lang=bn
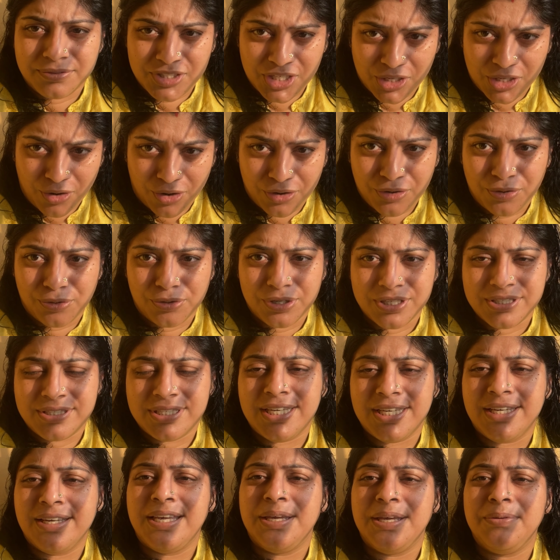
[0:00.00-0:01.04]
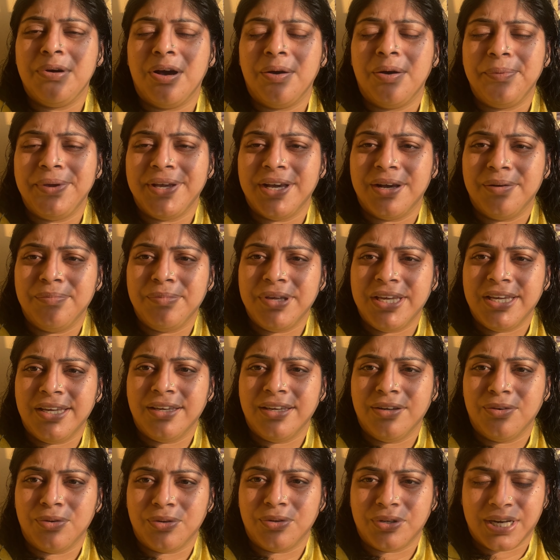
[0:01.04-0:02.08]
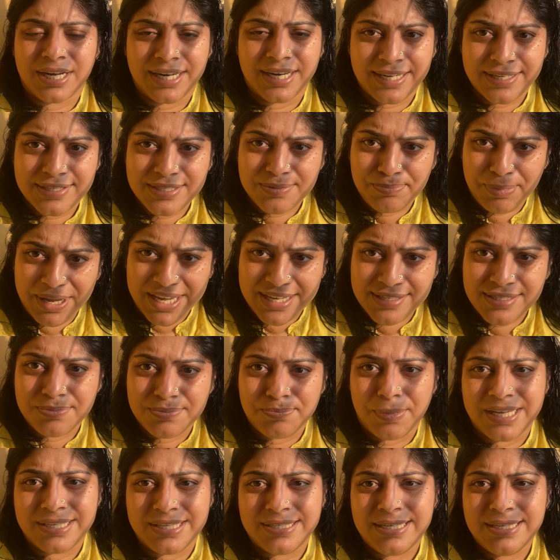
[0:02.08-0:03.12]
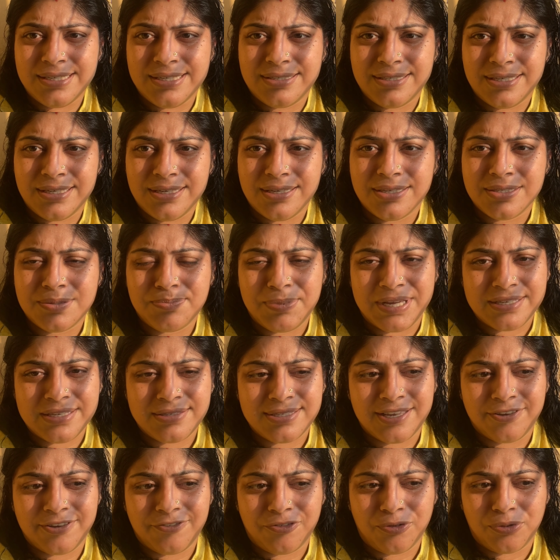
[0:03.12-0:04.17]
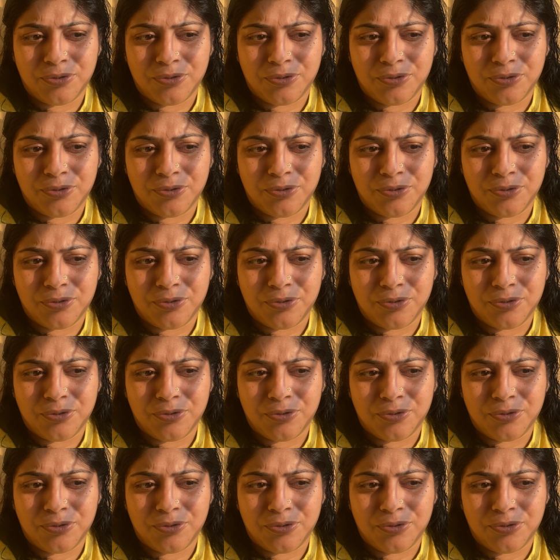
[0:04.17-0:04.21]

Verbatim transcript: ডেকর করেছি কিভাবে আমি ওখানে স্পেস বাঁচিয়েছি স্পেস সেভ